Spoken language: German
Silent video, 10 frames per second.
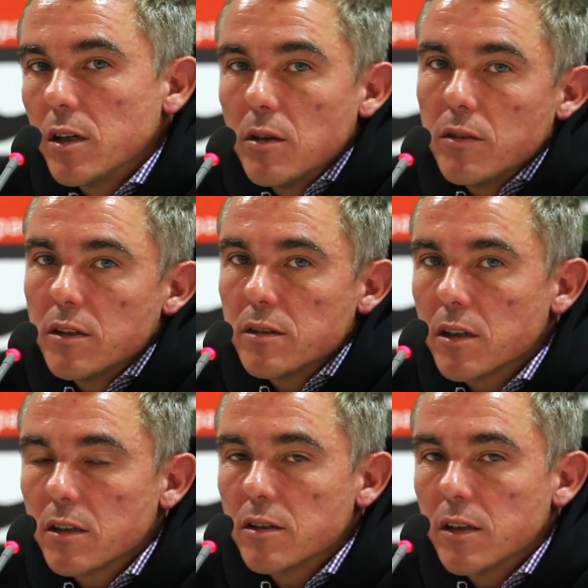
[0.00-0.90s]
Aber wie
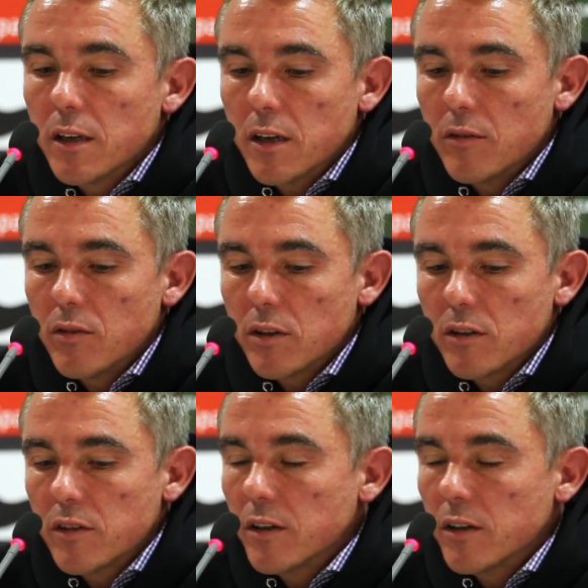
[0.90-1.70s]
gesagt, ich denke einfach, dass